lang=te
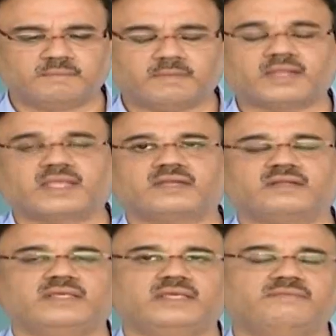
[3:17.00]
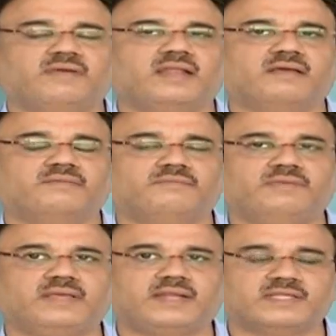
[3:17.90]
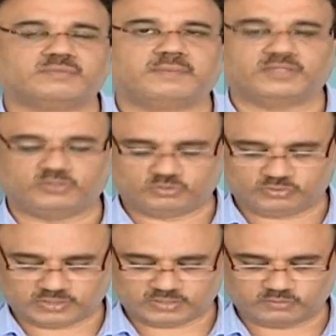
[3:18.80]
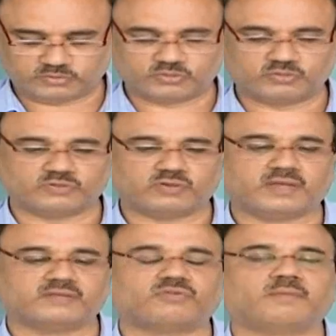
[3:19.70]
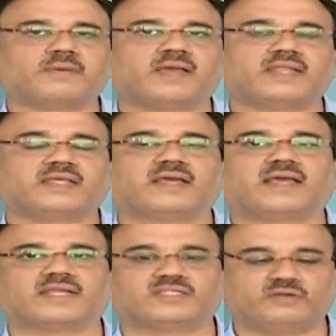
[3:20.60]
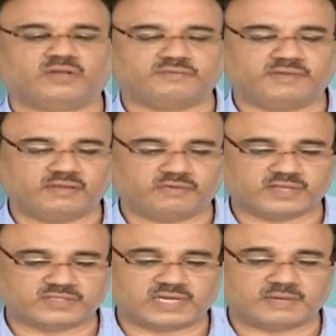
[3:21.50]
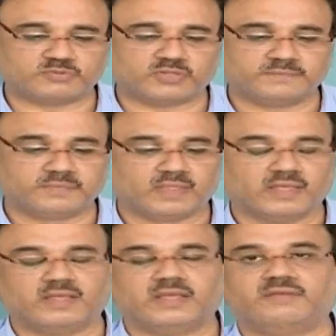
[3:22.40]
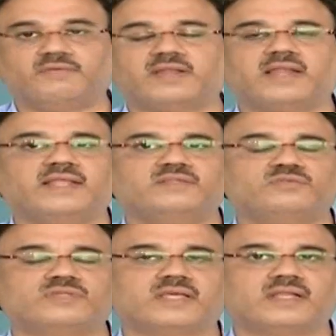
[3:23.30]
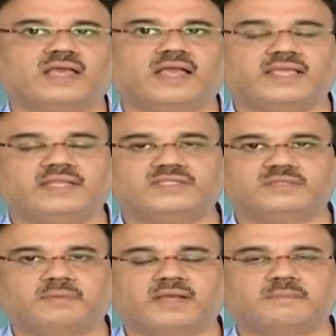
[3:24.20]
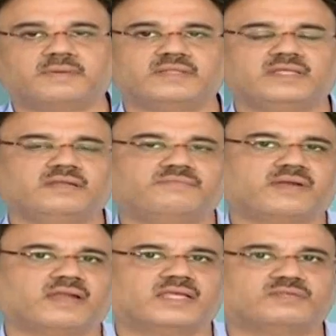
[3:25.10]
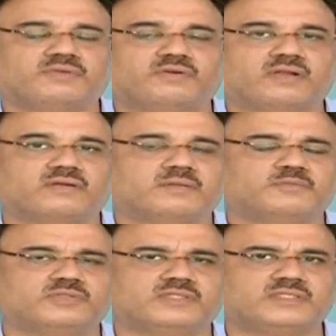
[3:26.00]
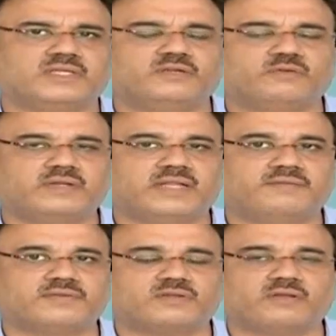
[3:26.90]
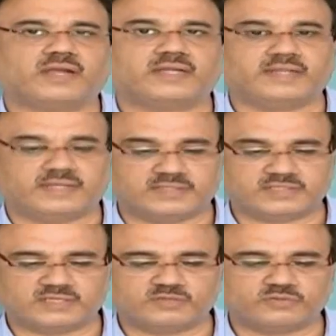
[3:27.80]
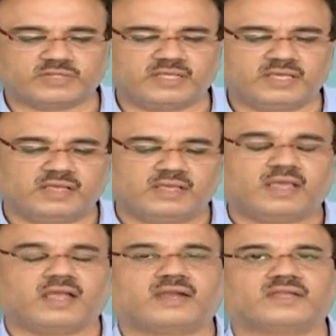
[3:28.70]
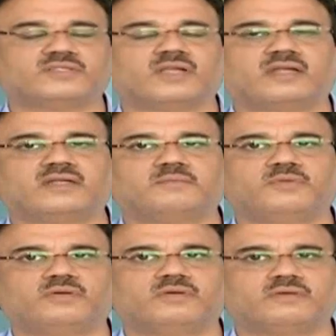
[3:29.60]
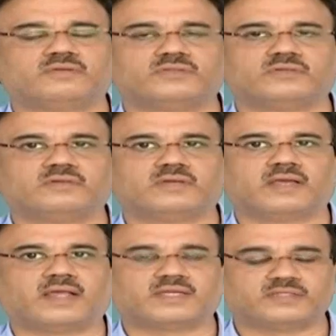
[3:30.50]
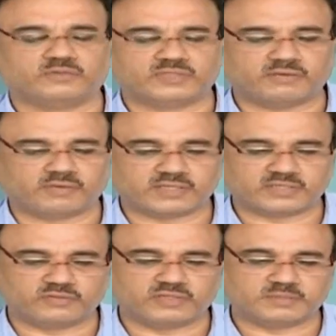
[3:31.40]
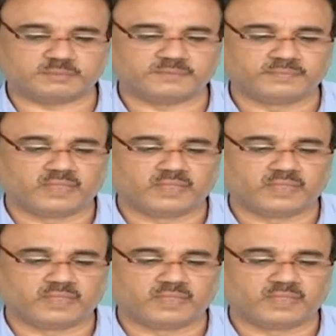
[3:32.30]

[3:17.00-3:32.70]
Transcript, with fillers: మార్కెట్ ఇవాళ వీక్నెస్ బట్టి చూస్తుంటే కొంచెం స్వల్పకాలిక కరెక్షన్లోకి వెళ్ళే అవకాశాలు కనిపిస్తుంది ఇవాళ రిలయన్స్ చూస్తే కనుక హై నుంచి బాగా పడింది ఇన్ఫాక్ట్ లాస్ట్ వీక్ కూడా అనుకున్నాము సిక్స్టీన్ ట్వంటీ లెవెల్స్లో గట్టి రెసిస్టెన్స్ ఉందని అక్కడ షార్ట్ టర్మ్లో కొంచెం కరెక్షన్ వచ్చే అవకాశం ఉందని చెప్పి